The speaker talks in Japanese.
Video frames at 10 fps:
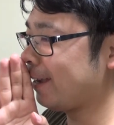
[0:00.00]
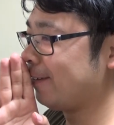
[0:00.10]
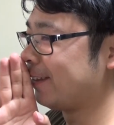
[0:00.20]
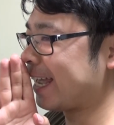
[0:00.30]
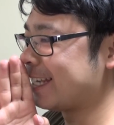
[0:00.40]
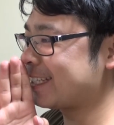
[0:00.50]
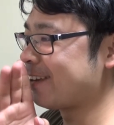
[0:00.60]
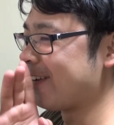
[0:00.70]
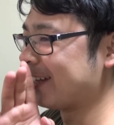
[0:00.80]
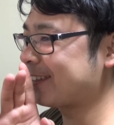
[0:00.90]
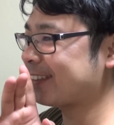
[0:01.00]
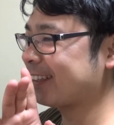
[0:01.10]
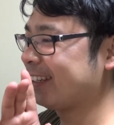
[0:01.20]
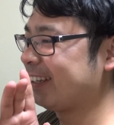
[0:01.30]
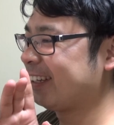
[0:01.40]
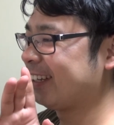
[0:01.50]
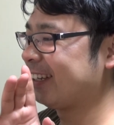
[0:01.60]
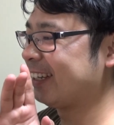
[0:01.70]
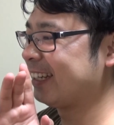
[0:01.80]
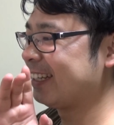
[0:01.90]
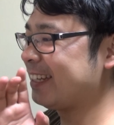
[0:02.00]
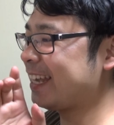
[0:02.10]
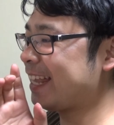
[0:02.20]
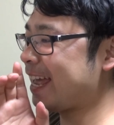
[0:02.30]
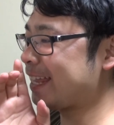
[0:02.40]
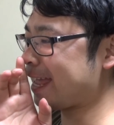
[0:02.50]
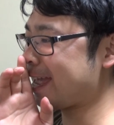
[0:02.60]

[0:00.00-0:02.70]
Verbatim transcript: お願いします逃げない